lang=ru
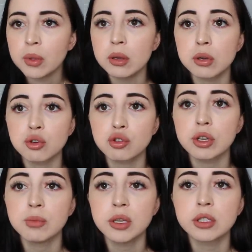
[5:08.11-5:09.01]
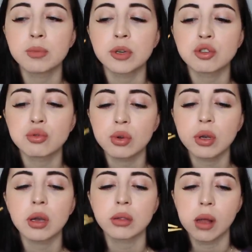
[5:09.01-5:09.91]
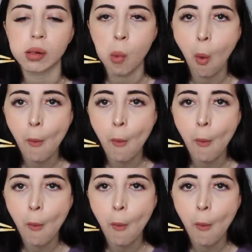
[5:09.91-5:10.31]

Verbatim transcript: хорошо иметь запасной канал.